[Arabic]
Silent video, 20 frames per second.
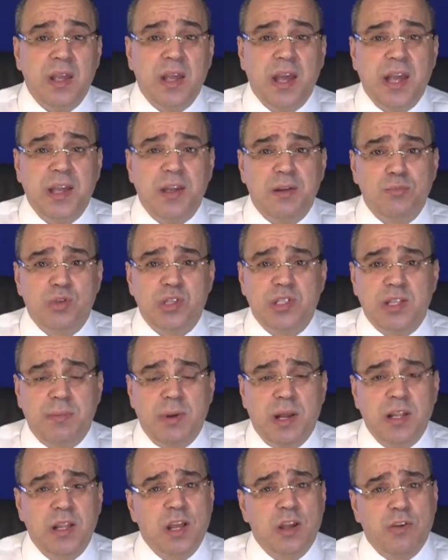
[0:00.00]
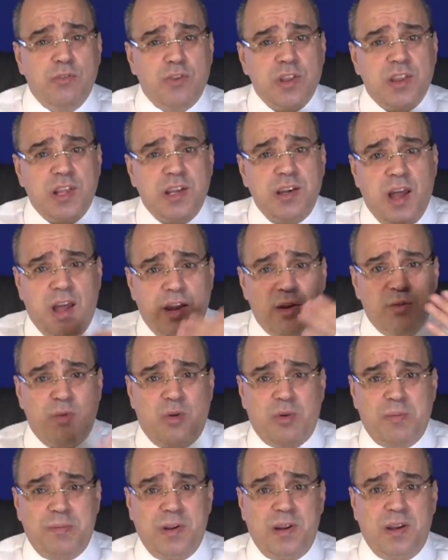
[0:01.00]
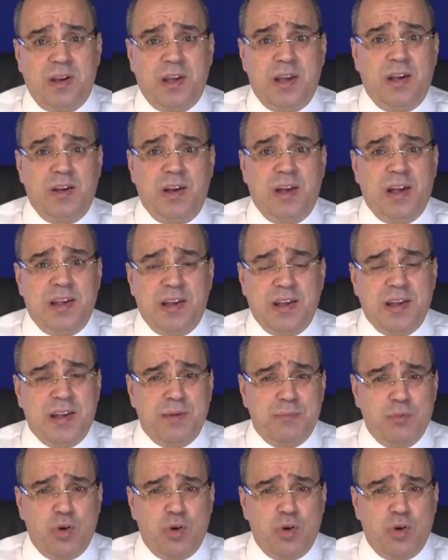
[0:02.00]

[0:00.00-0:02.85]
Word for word: غير مستبعد في ظل نحن مقبل آه،